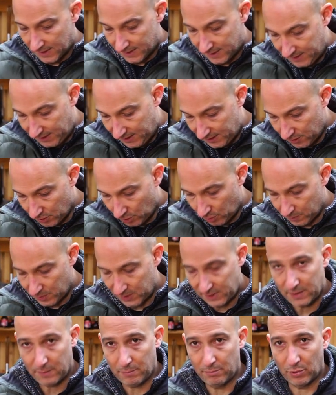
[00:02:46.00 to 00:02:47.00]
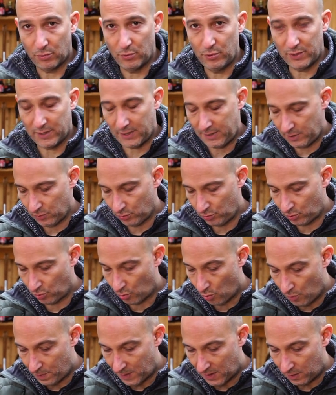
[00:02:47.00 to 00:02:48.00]
Sieht noch ein bisschen bröselig und
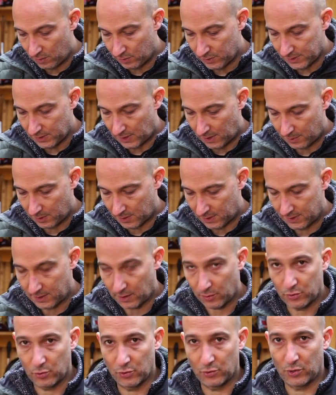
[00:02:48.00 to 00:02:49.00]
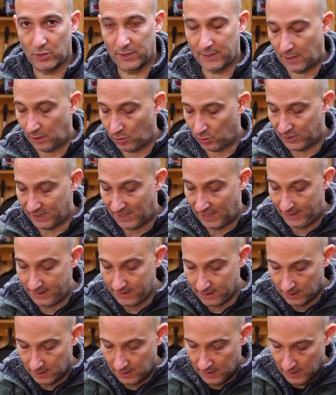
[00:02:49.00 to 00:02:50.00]
grob aus, aber genauso soll es auch
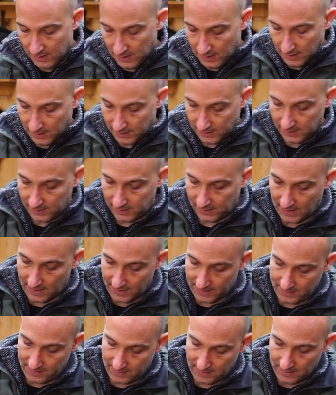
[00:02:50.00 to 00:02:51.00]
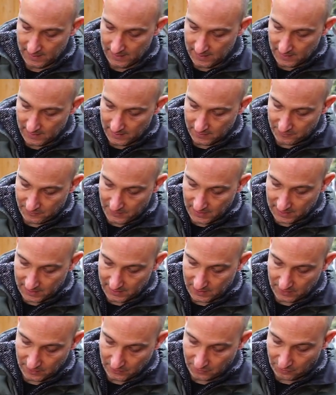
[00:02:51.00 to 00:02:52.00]
sein. Es ist kein
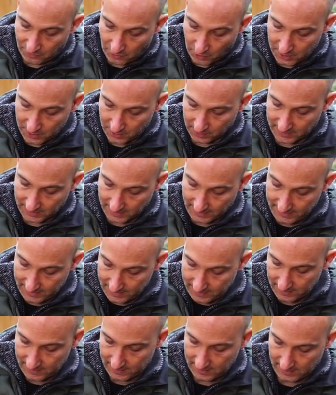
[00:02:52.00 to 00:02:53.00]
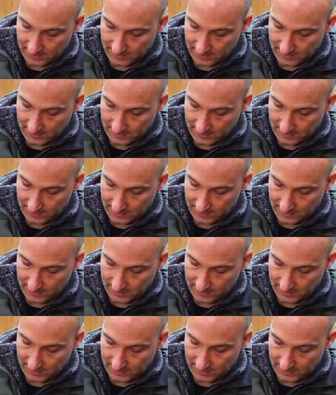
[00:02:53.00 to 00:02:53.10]
wirklich feuchter Teig,